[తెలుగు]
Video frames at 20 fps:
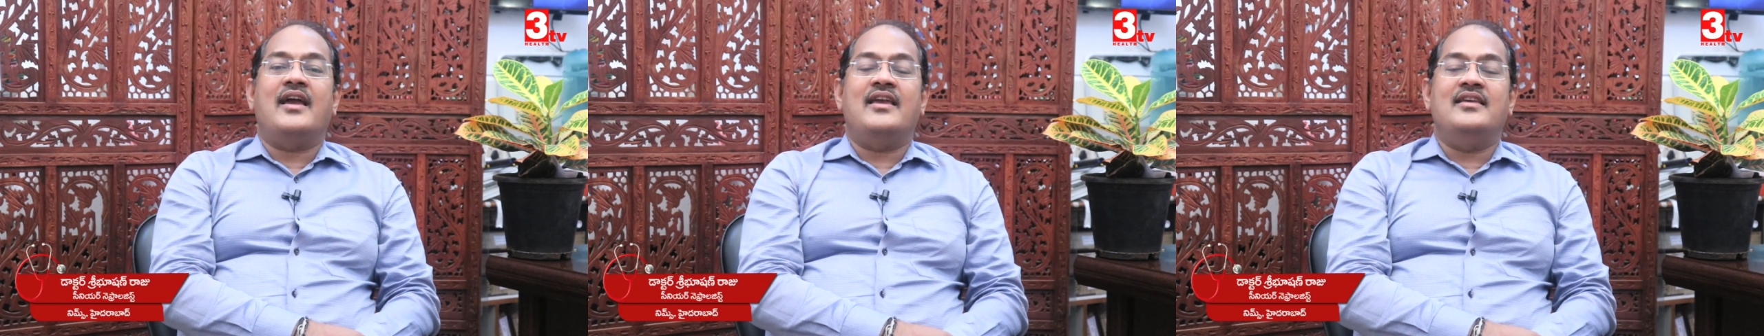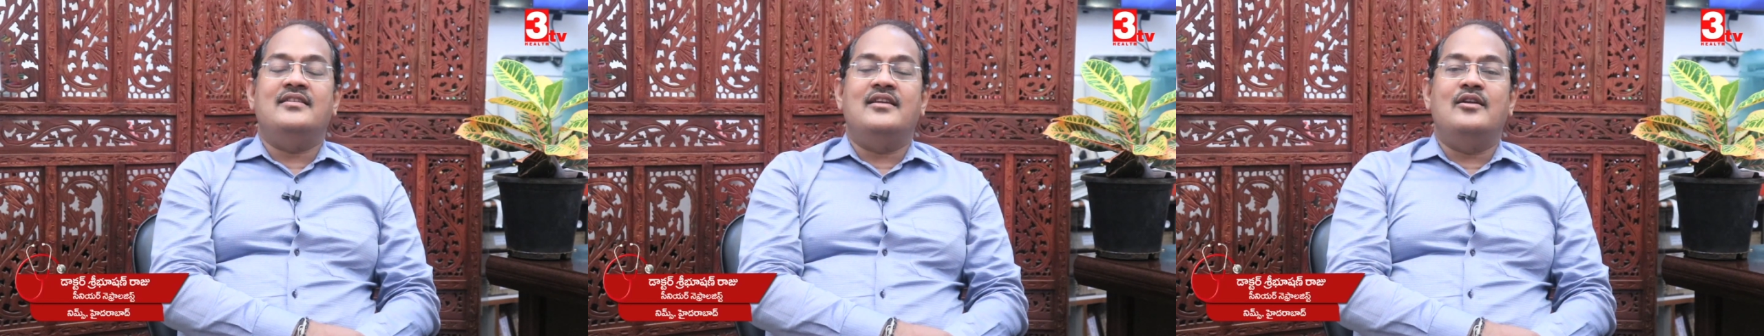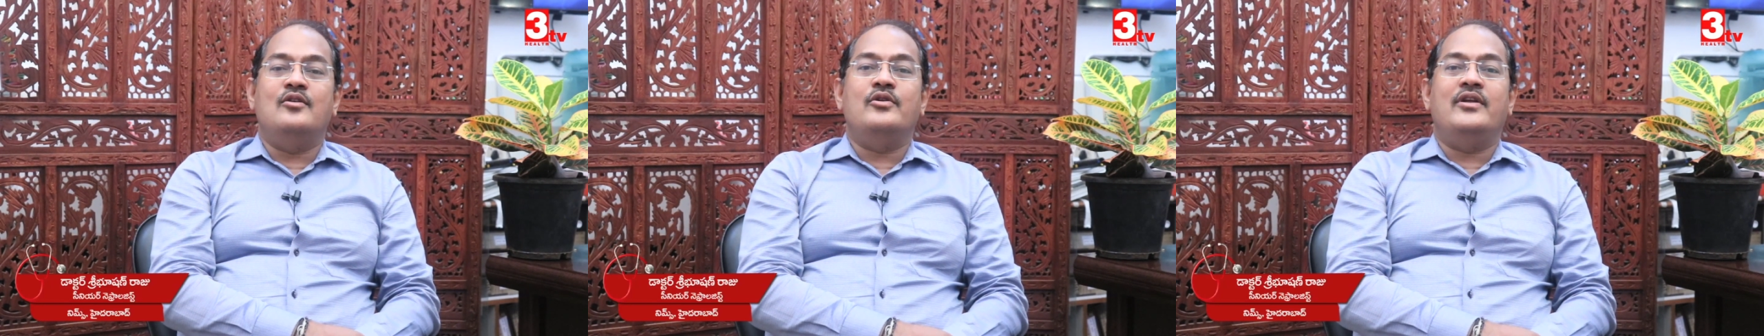
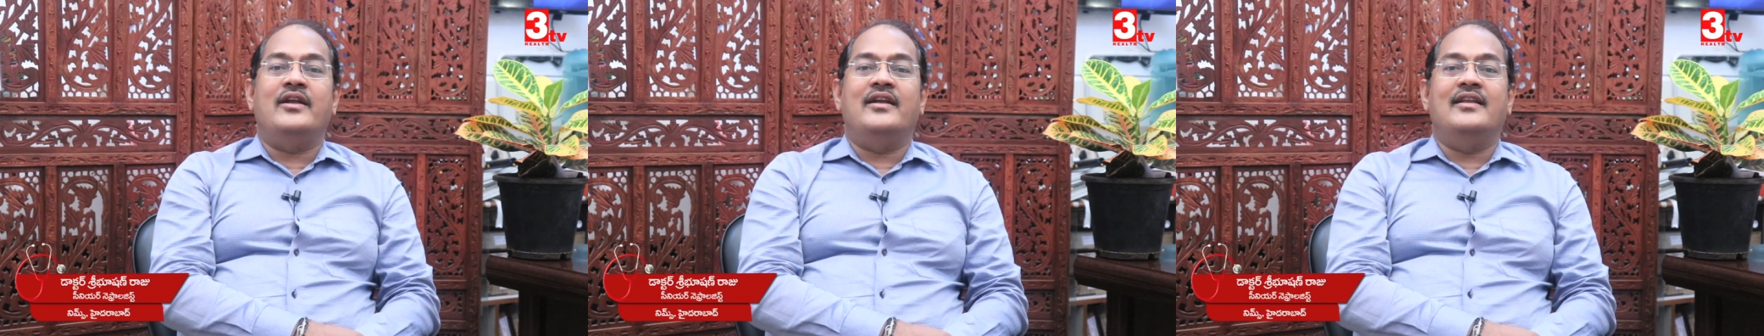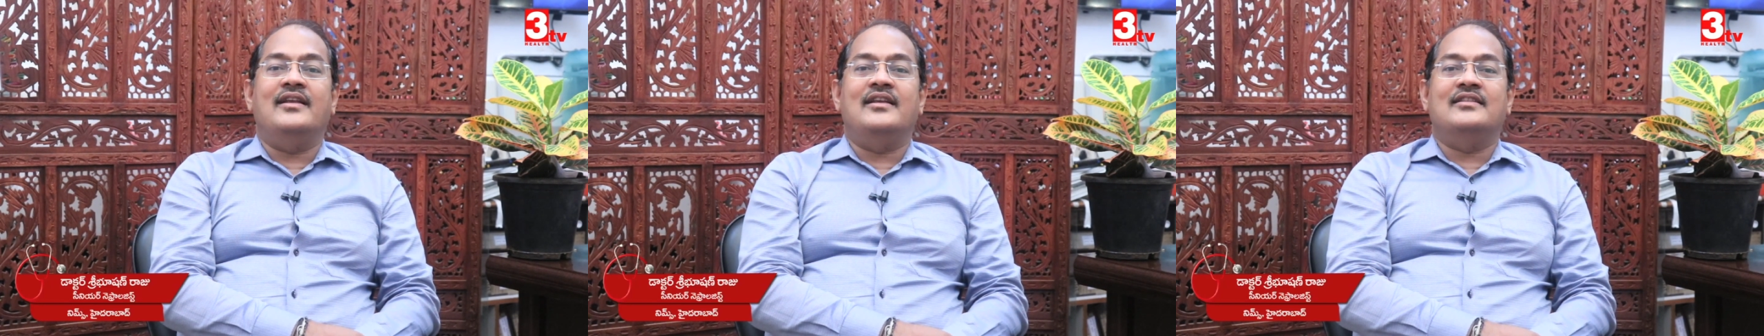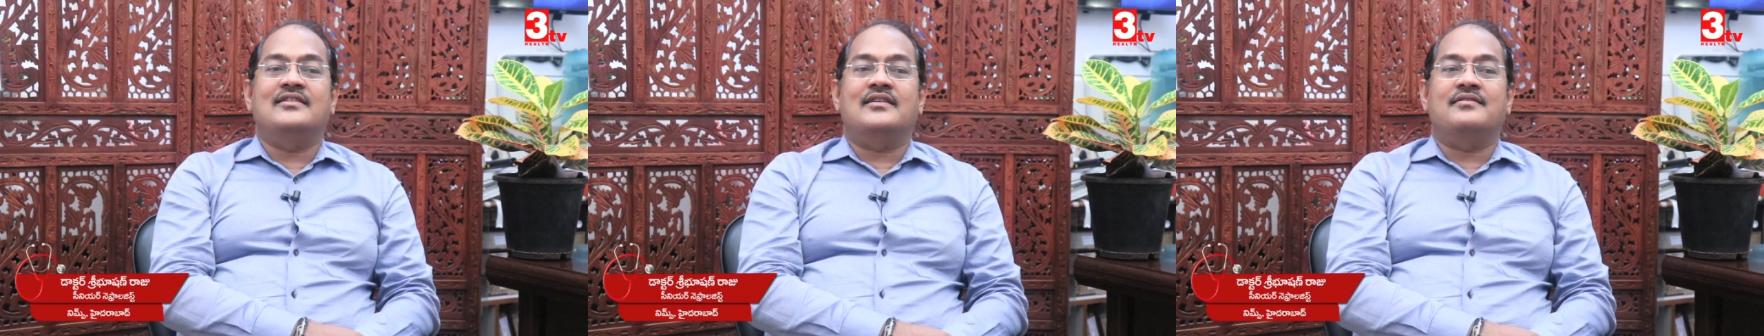ఐదేళ్ళు
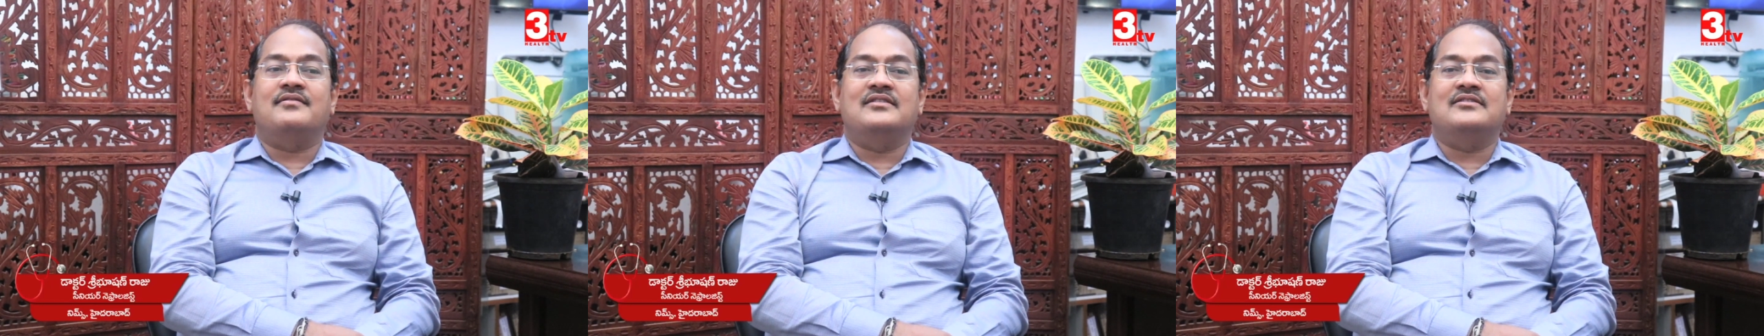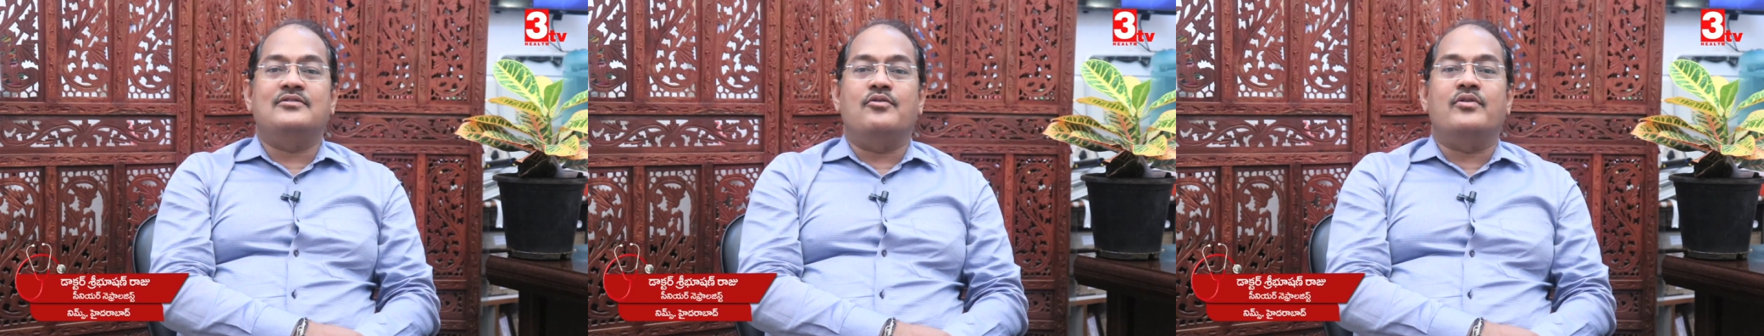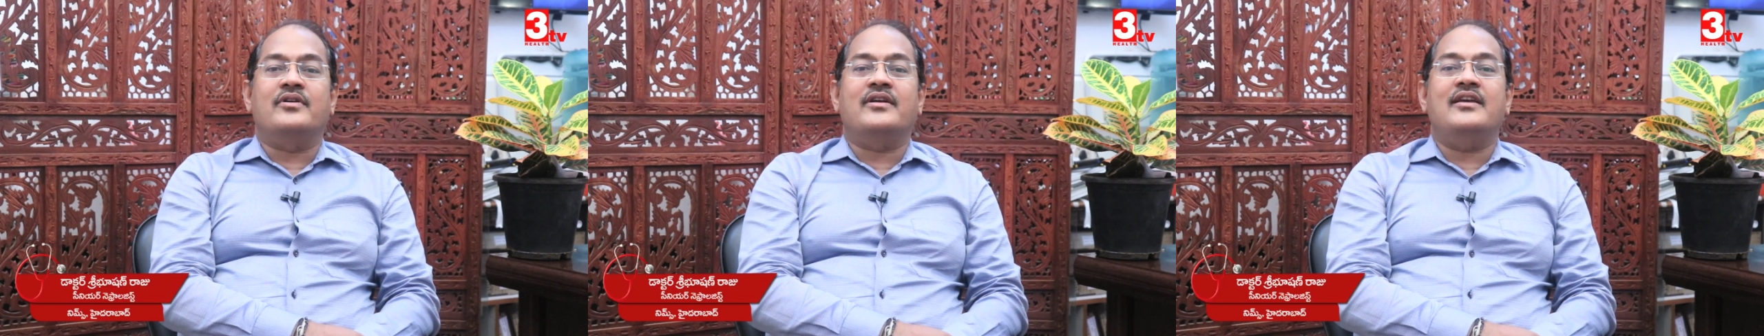ఏడేళ్ల
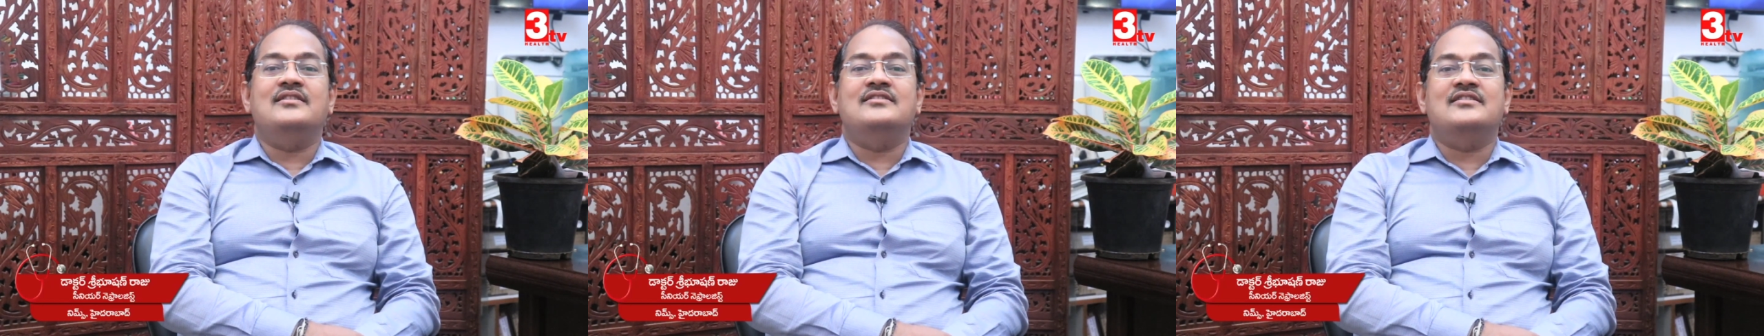తర్వాత ఒక్క